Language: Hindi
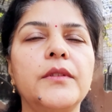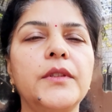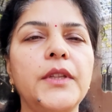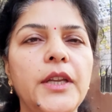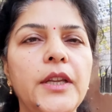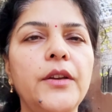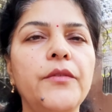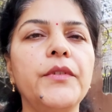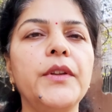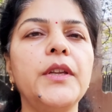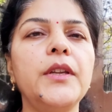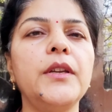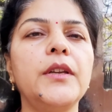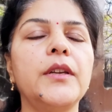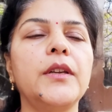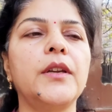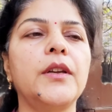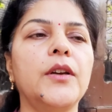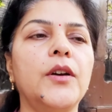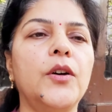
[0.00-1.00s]
तेरहवीं
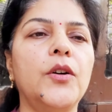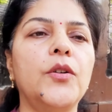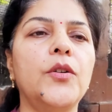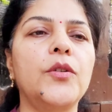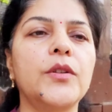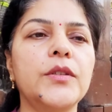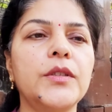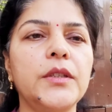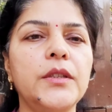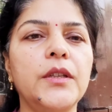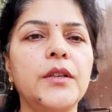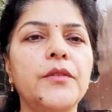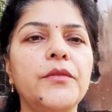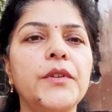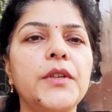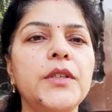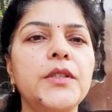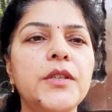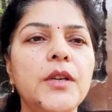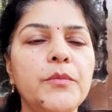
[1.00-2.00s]
और
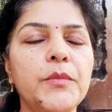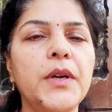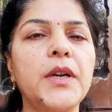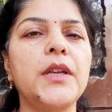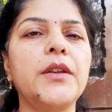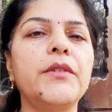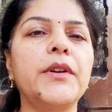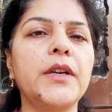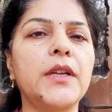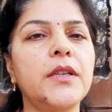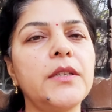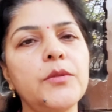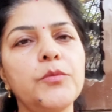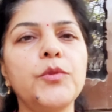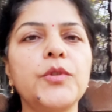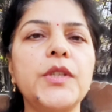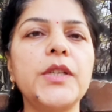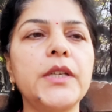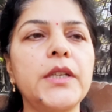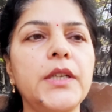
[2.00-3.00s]
सत्तरवीं छमाई वगैरह
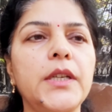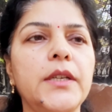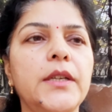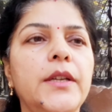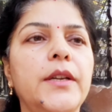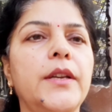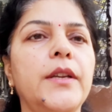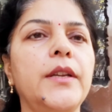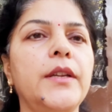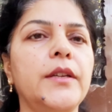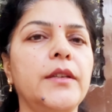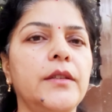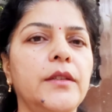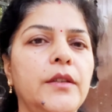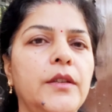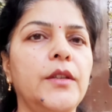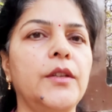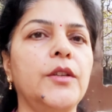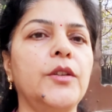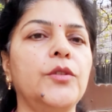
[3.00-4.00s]
सब कुछ इकट्ठा कर रहे हैं
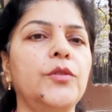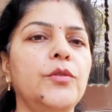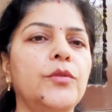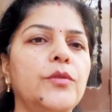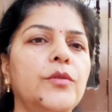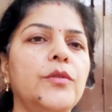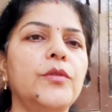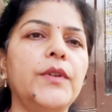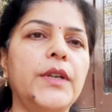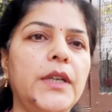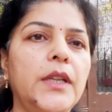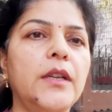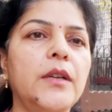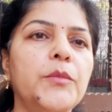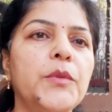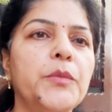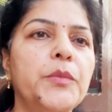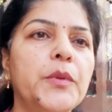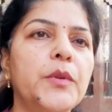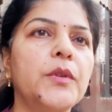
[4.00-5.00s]
तो
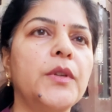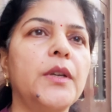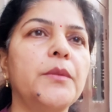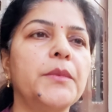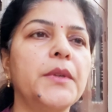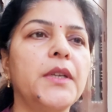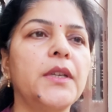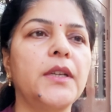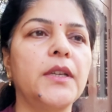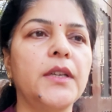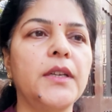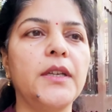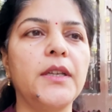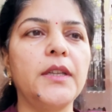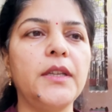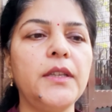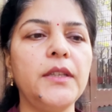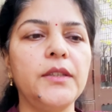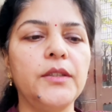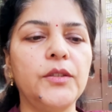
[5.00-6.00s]
वाटिका में प्रोग्राम कर रखा
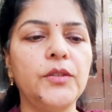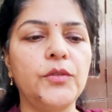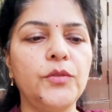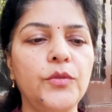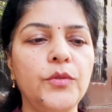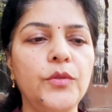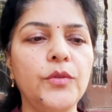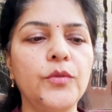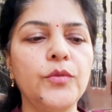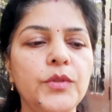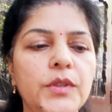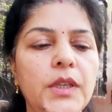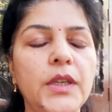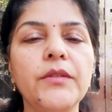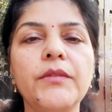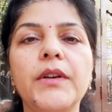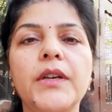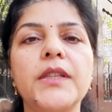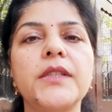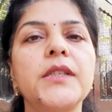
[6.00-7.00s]
है तो
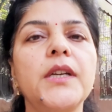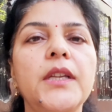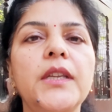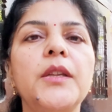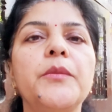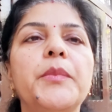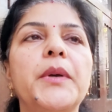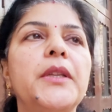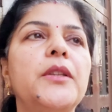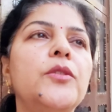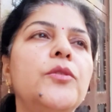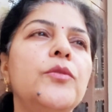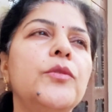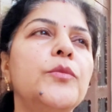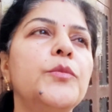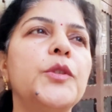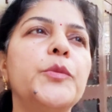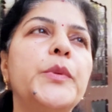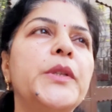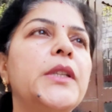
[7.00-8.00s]
उसके वहाँ जा नहीं पाई थी
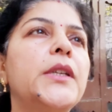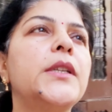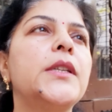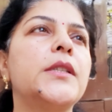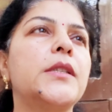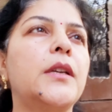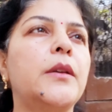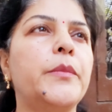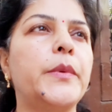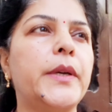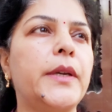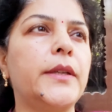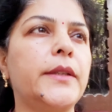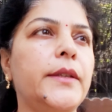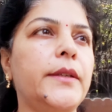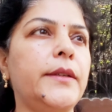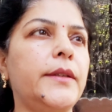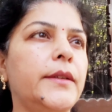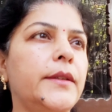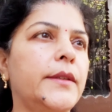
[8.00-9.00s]
क्योंकि मुझे पता नहीं चल पाया
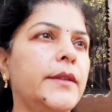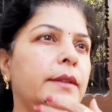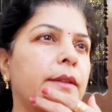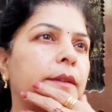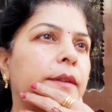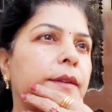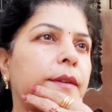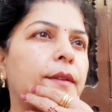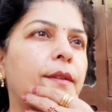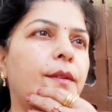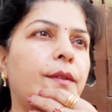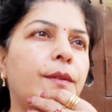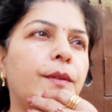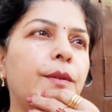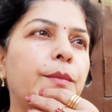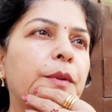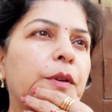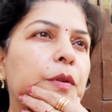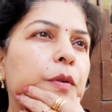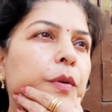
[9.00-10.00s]
था तो
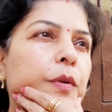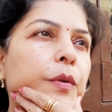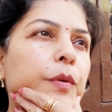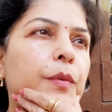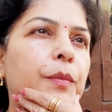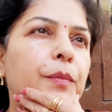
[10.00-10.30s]
मेरे को